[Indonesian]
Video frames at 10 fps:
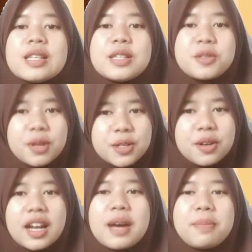siswa
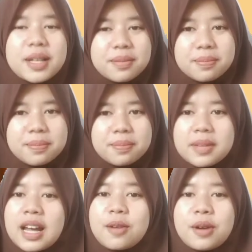juga dapat
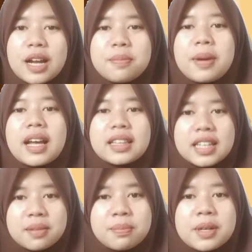melakukan praktik